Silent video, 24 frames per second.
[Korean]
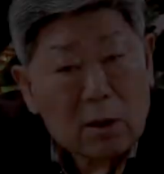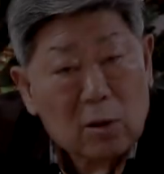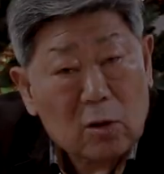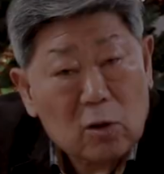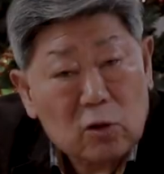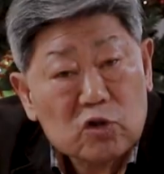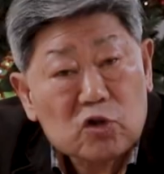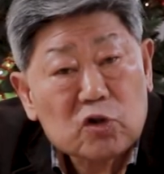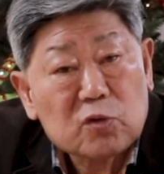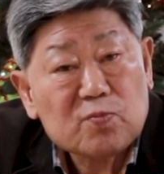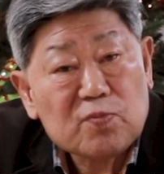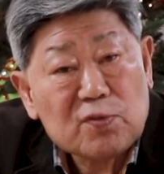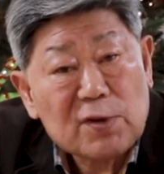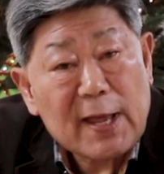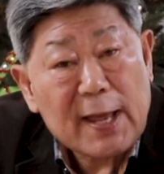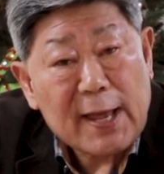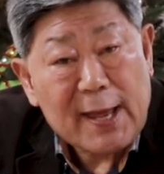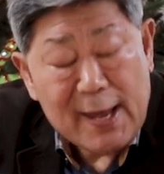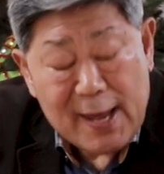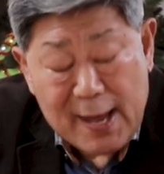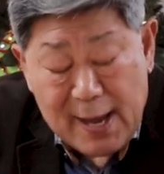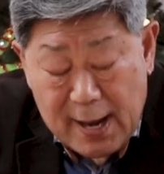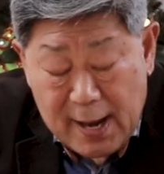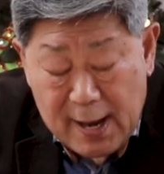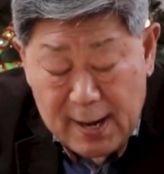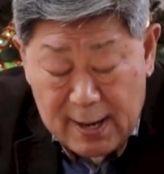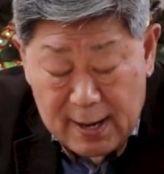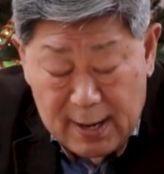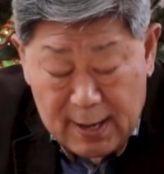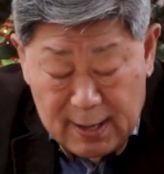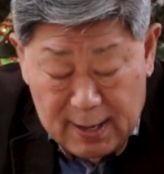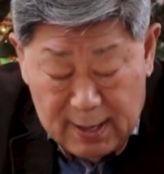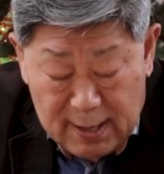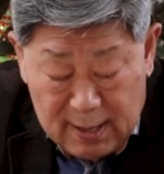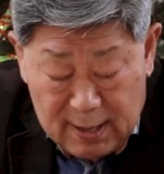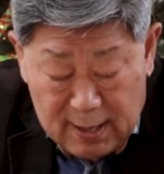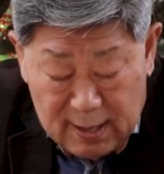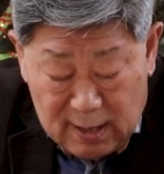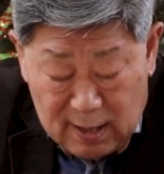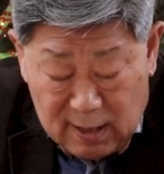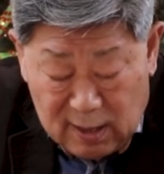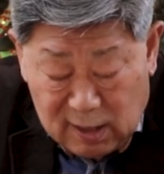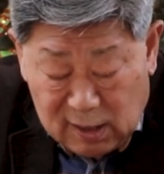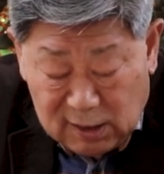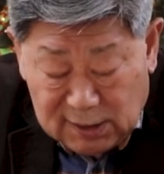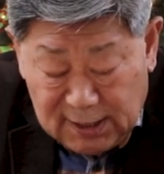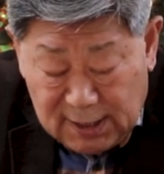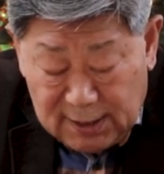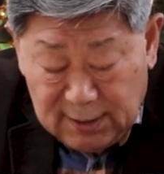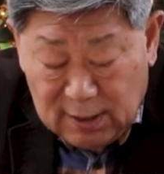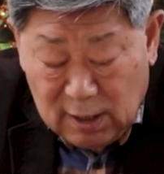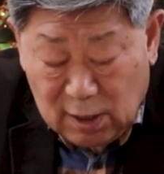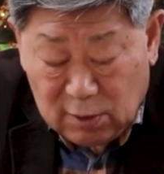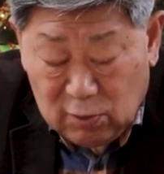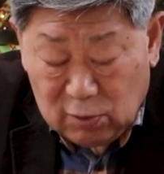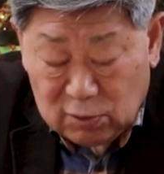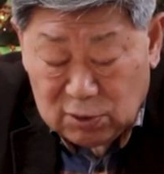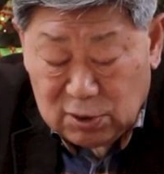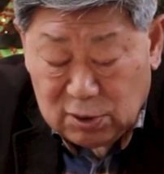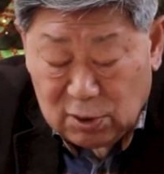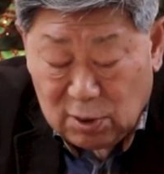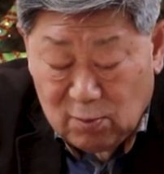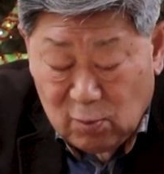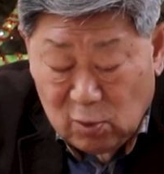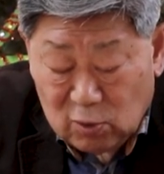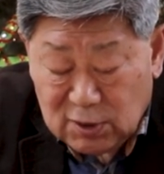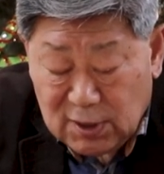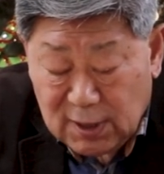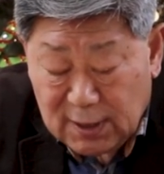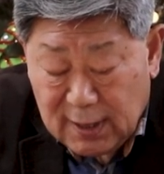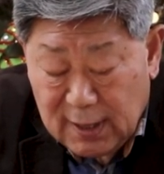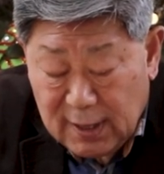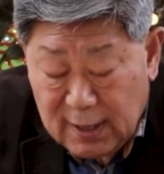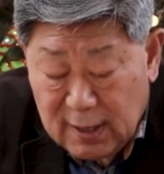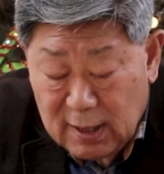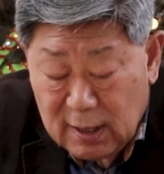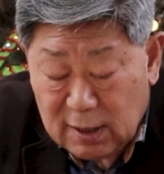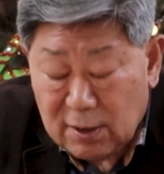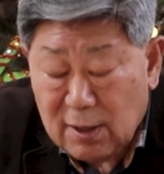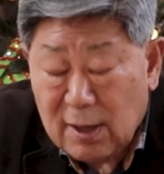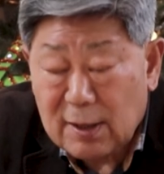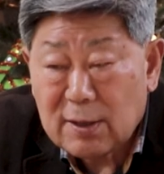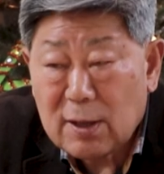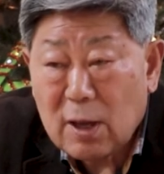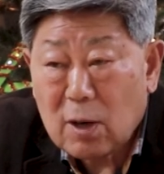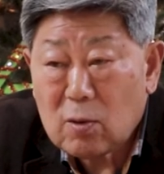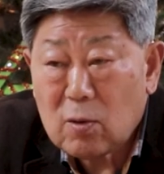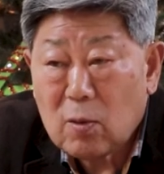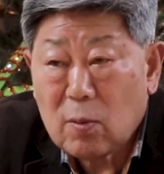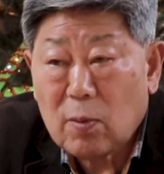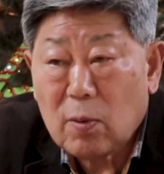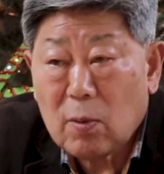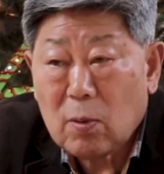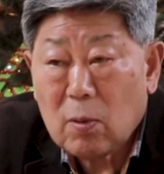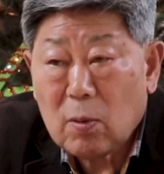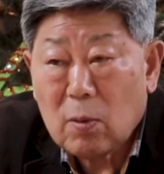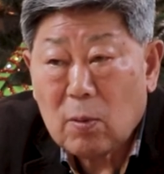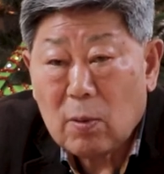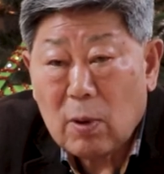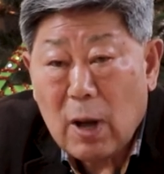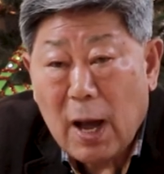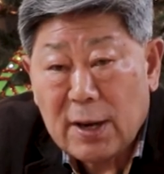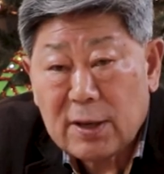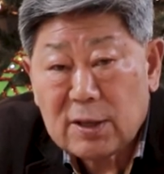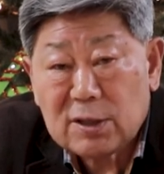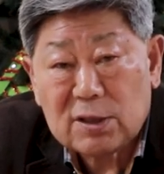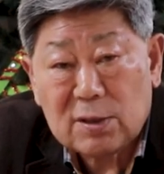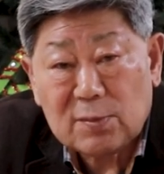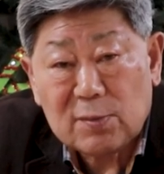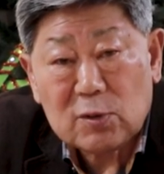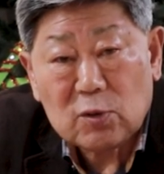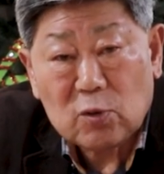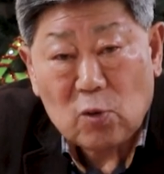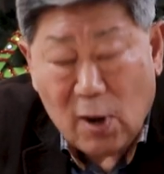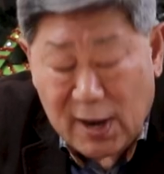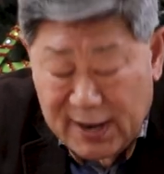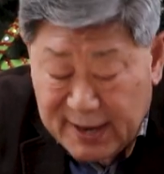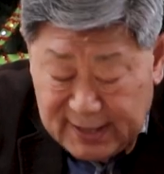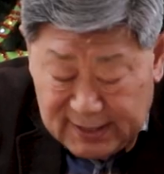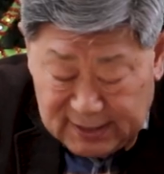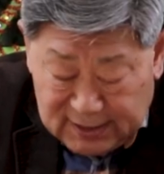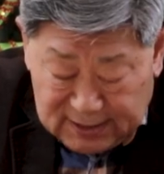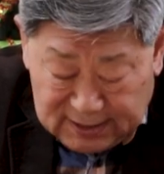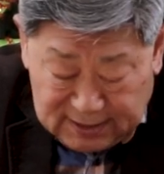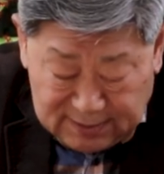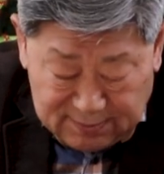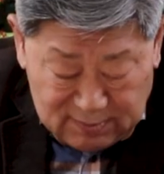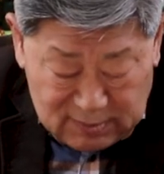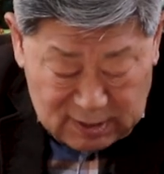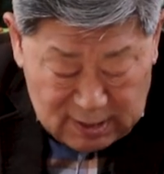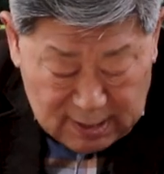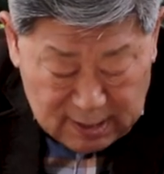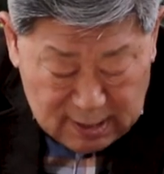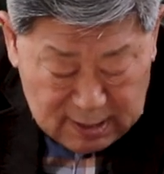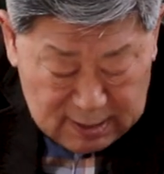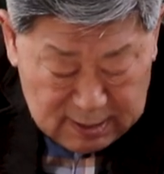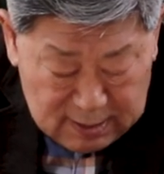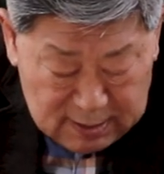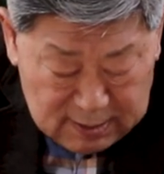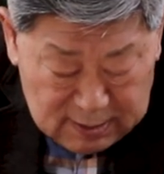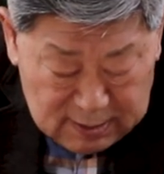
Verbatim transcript: 건축 분야의 어젠다로서 모색해야 된다고 하는 점은 또 하나 있습니다.